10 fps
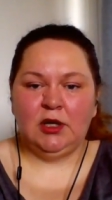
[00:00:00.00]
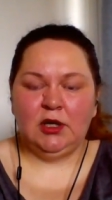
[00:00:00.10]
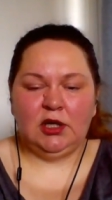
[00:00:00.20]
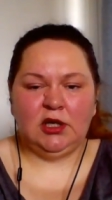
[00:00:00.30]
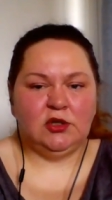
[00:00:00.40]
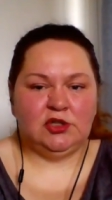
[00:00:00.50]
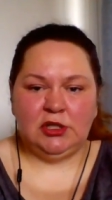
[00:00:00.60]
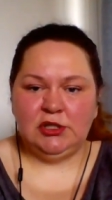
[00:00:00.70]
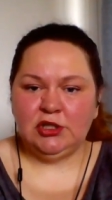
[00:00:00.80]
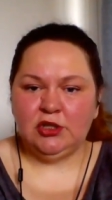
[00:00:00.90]
jakiegoś
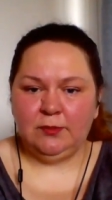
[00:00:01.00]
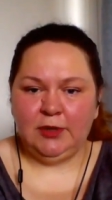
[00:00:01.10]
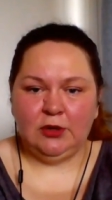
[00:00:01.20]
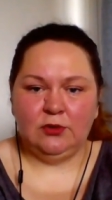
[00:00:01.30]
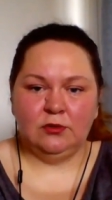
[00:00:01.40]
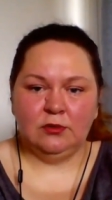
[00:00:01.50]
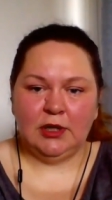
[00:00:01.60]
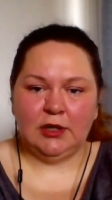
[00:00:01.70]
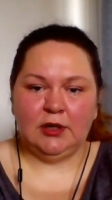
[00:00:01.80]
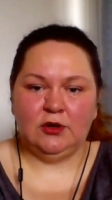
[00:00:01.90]
szaleńczego biegu,
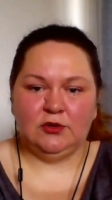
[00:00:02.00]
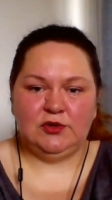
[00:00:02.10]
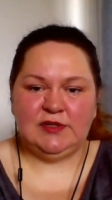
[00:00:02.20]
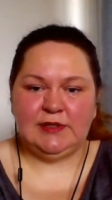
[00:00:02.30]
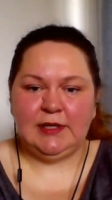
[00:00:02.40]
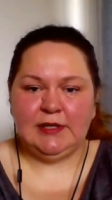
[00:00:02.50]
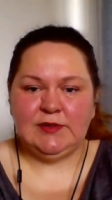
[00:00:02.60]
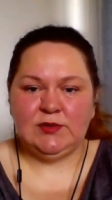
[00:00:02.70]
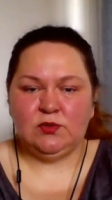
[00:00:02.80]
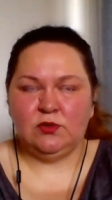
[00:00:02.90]
jakiegoś
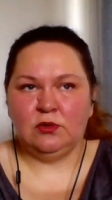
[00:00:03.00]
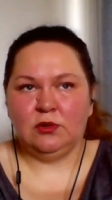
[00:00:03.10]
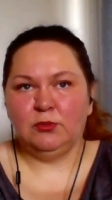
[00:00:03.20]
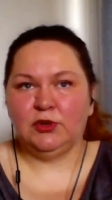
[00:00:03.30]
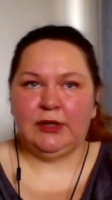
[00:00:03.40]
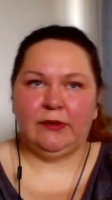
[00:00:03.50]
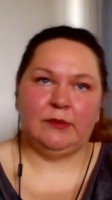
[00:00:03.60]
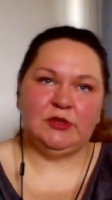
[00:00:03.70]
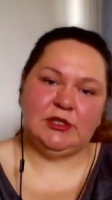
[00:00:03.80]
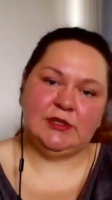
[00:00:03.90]
stresu,
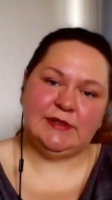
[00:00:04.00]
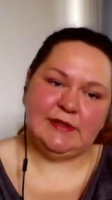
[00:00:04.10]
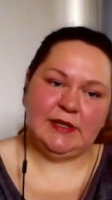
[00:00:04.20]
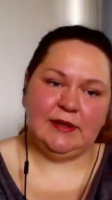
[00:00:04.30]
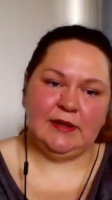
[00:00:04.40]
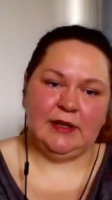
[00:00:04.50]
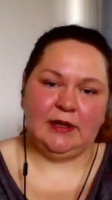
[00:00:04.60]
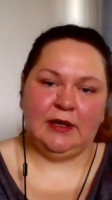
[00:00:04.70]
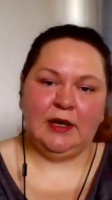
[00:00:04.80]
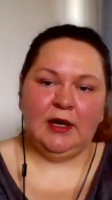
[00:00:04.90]
motałam się z
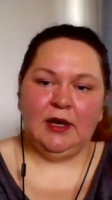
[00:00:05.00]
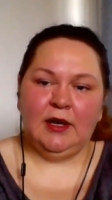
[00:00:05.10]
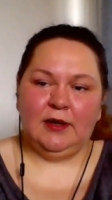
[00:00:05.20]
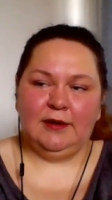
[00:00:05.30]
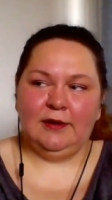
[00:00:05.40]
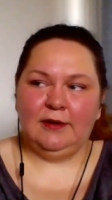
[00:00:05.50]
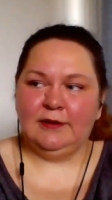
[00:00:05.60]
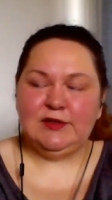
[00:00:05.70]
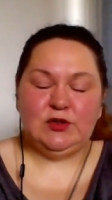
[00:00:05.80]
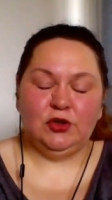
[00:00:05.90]
jednej
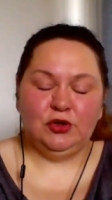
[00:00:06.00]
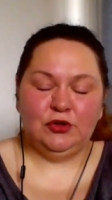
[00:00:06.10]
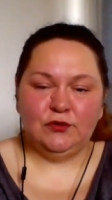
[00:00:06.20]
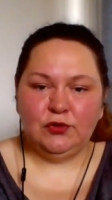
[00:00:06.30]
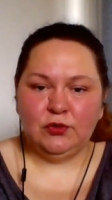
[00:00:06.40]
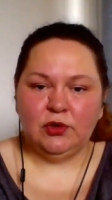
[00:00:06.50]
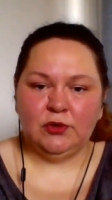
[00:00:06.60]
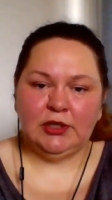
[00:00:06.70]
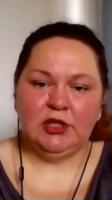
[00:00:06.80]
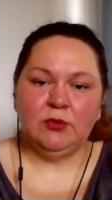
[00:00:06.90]
strony w drugą,
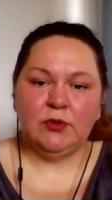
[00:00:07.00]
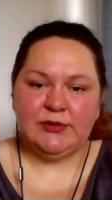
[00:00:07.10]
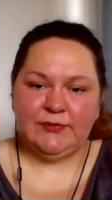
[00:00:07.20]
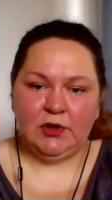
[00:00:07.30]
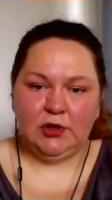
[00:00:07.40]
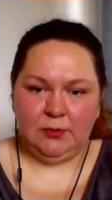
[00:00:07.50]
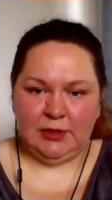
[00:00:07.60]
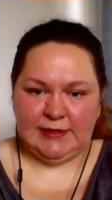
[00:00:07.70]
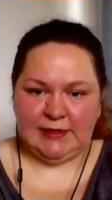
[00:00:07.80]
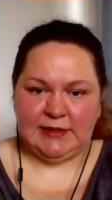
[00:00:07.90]
tak nie mogłam swojego
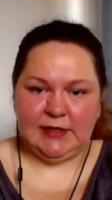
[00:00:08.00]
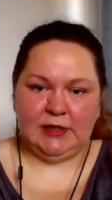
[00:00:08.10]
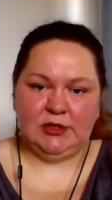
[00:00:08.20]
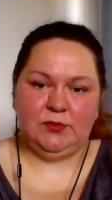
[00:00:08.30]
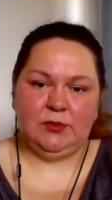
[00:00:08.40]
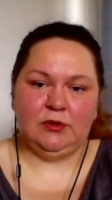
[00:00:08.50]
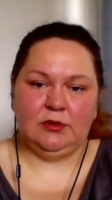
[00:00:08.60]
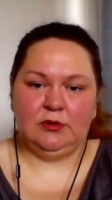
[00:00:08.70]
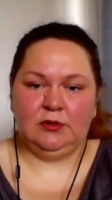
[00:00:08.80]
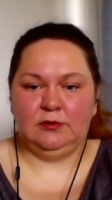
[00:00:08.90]
miejsca znaleźć,
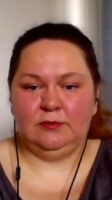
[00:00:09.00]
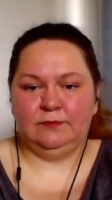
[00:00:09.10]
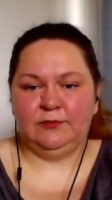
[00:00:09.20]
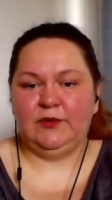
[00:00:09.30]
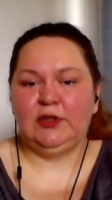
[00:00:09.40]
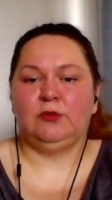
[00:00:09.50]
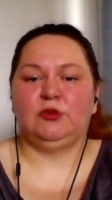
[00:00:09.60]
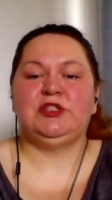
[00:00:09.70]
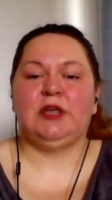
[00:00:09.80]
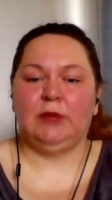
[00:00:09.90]
bo wiadomo,
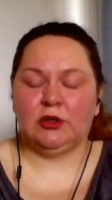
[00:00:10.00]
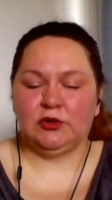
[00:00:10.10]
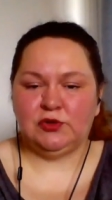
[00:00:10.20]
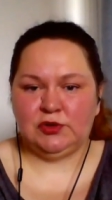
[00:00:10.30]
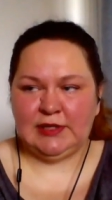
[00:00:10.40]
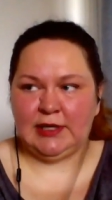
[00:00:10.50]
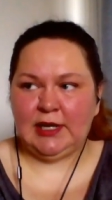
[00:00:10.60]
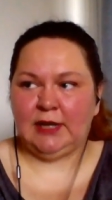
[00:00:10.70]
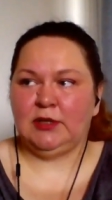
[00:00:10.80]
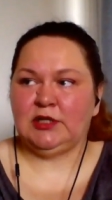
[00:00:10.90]
chciałam jakoś
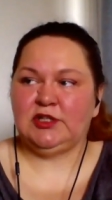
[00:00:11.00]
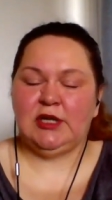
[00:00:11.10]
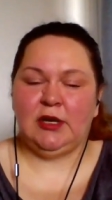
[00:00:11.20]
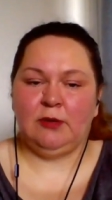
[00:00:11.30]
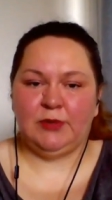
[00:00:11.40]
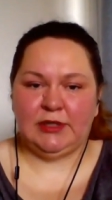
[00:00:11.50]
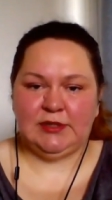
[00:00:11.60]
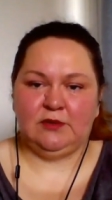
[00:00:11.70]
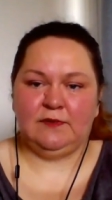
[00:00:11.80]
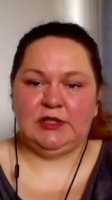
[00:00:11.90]
zarabiać, chciałam
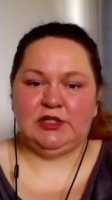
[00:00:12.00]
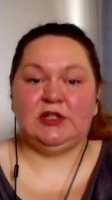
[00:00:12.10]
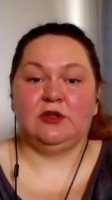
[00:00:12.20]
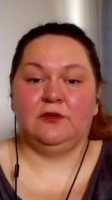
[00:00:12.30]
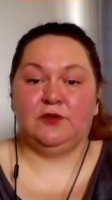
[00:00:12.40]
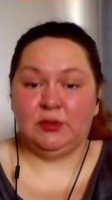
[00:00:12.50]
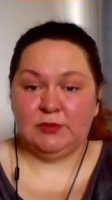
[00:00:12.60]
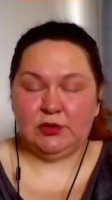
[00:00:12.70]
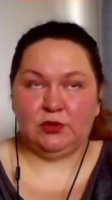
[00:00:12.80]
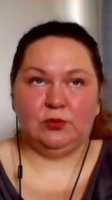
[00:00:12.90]
pracować w tym,
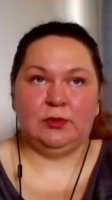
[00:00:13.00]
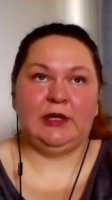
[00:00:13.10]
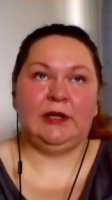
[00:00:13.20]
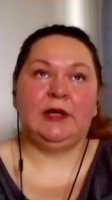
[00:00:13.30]
co lubię,